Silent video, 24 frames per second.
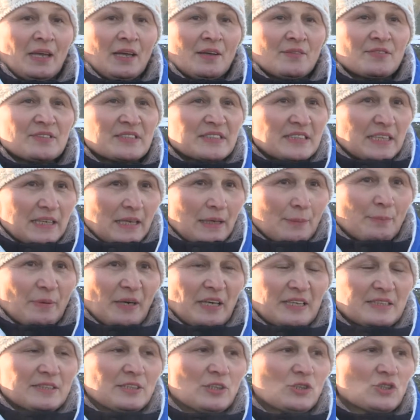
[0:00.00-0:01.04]
Все
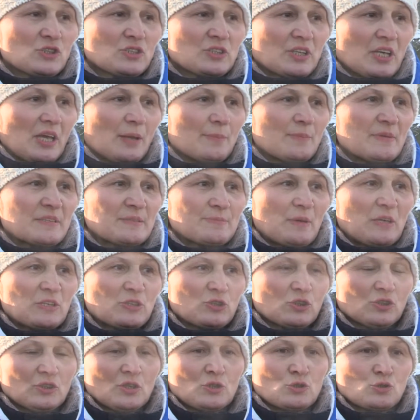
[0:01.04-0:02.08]
практически
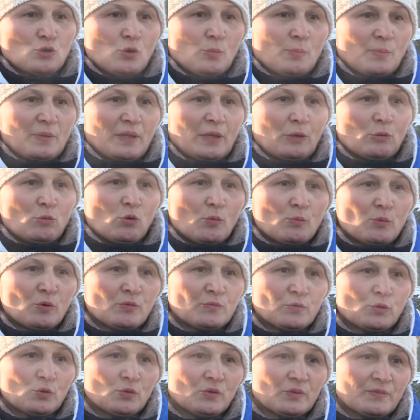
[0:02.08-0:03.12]
обеспечены теплой
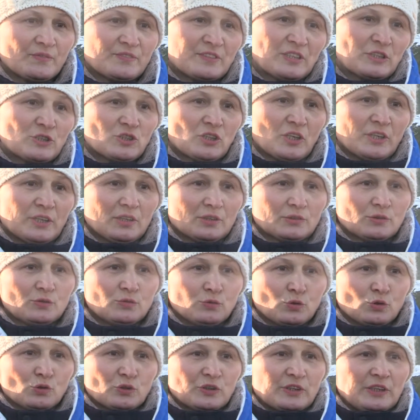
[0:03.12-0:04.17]
обувью. В течение
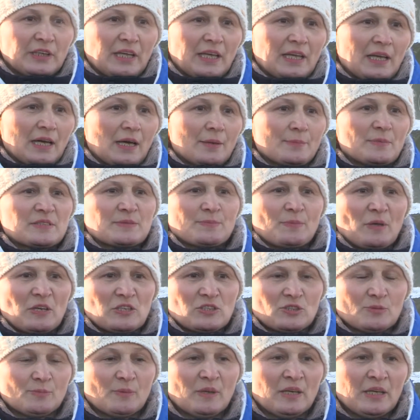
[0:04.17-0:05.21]
двух дней
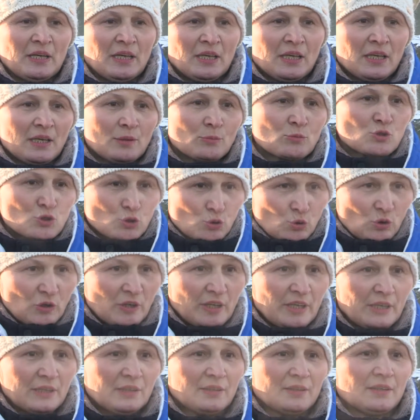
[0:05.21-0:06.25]
обеспечим и
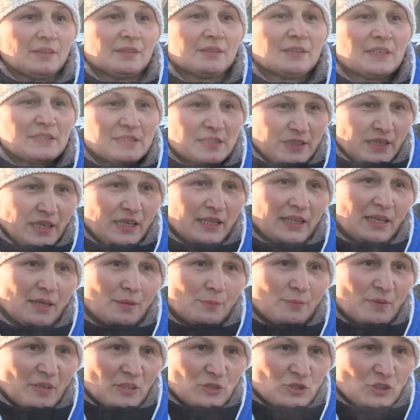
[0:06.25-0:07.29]
мужское
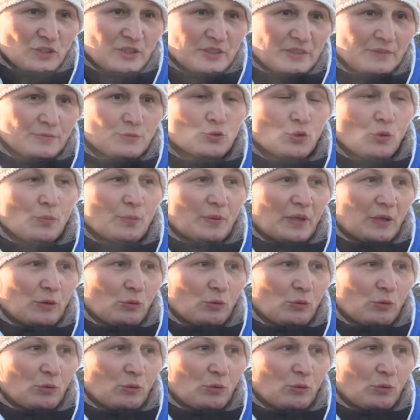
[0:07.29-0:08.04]
население беженцев теплой